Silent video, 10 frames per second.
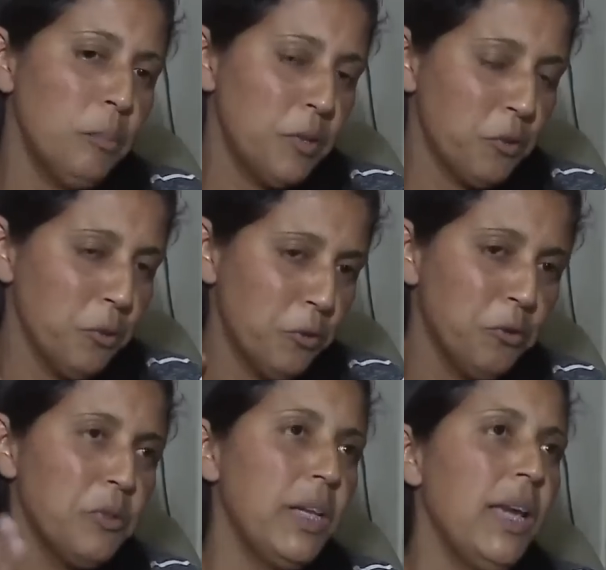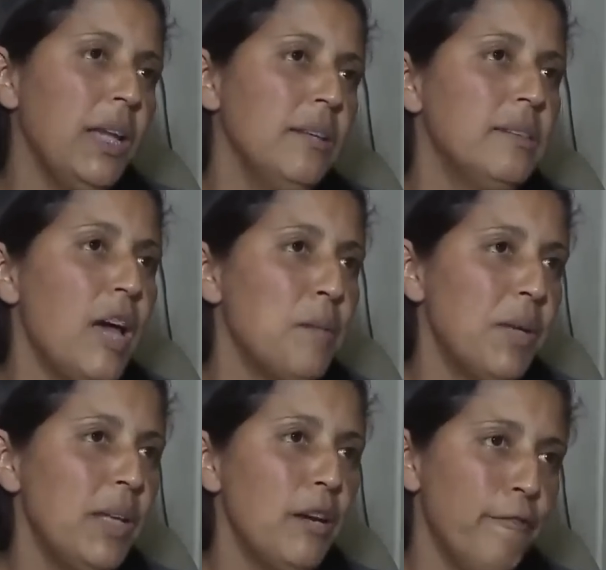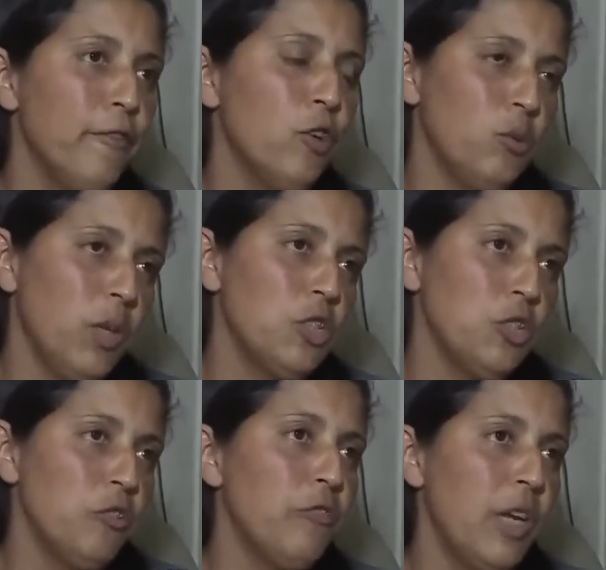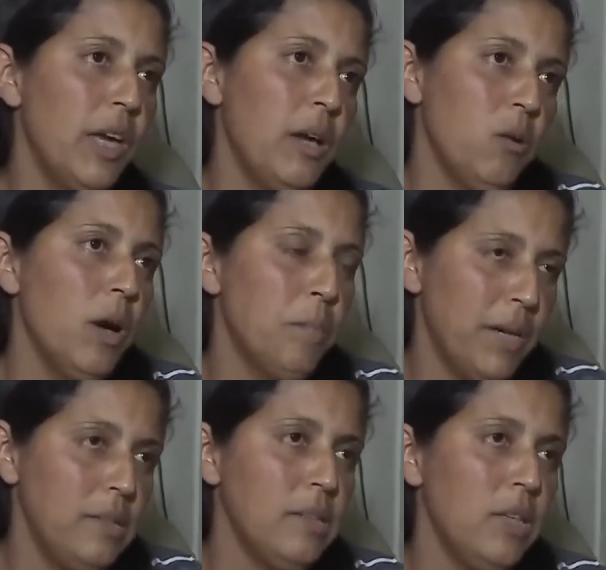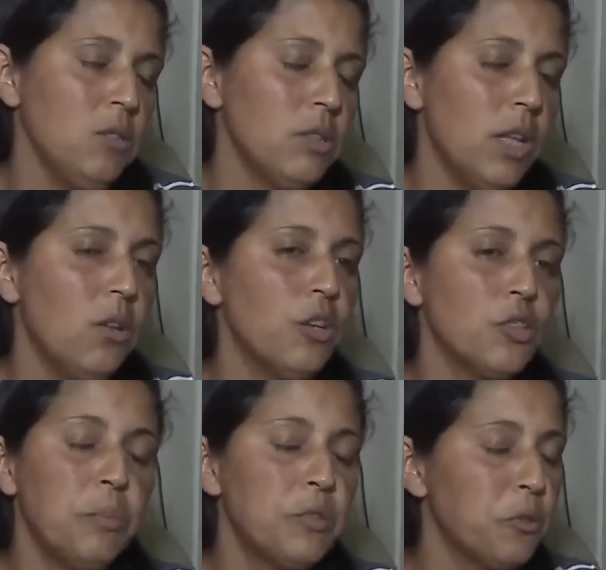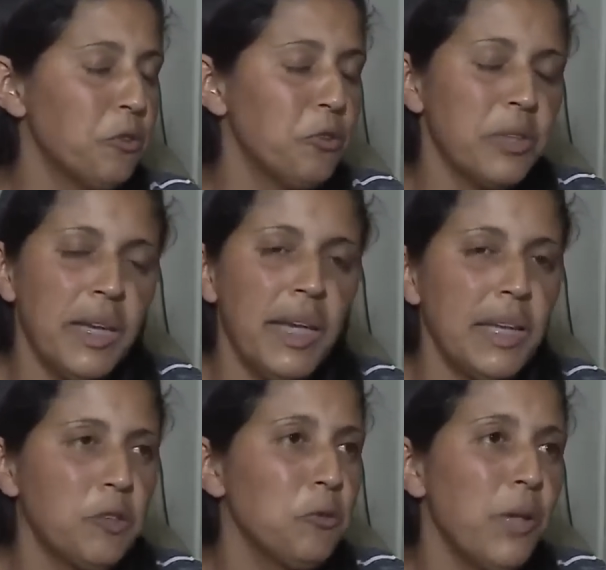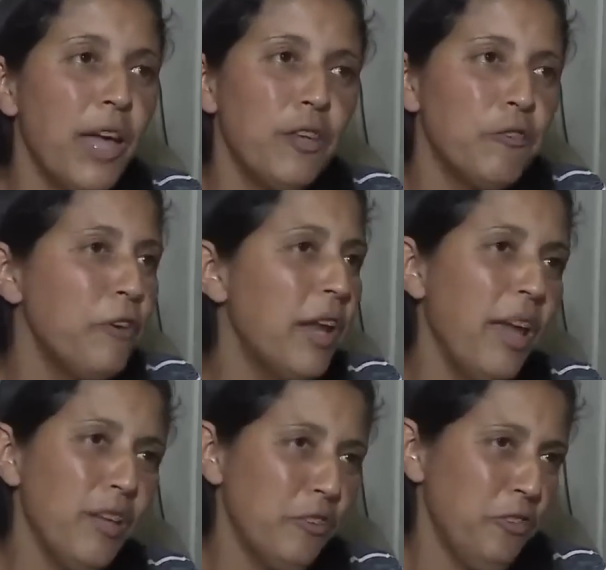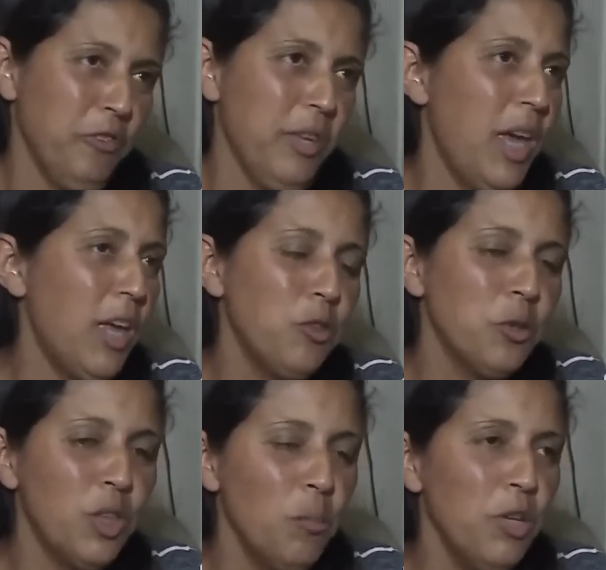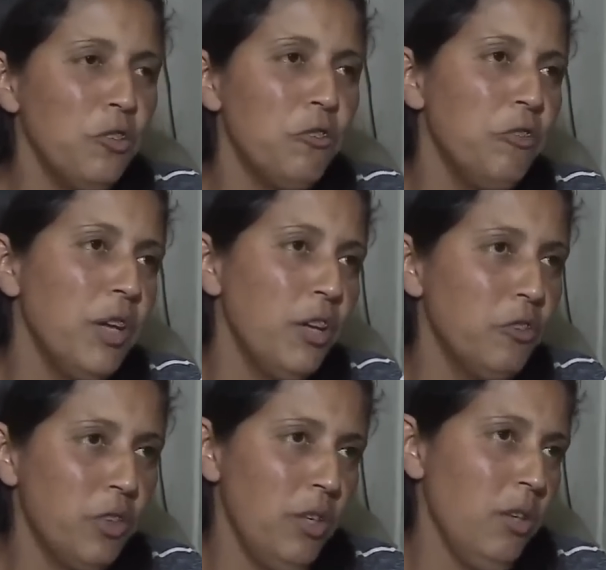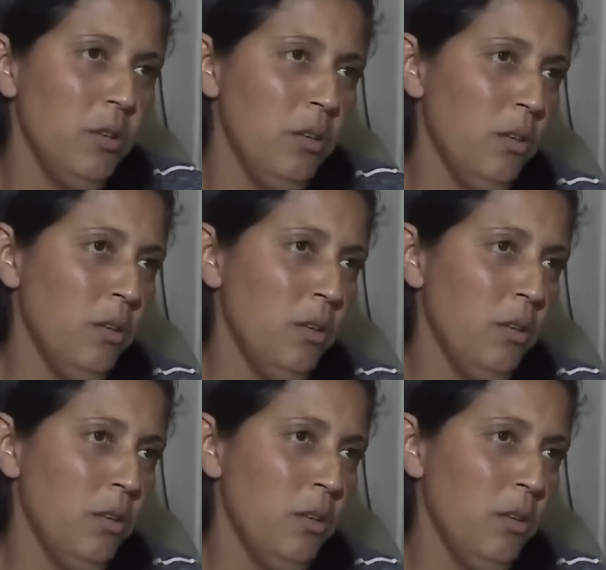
o pescoço dele, sabe? Ali a foto que a gente vê a, o rapaz saindo da loja, o pescoço dele, tudo é diferente, é totalmente diferente dele.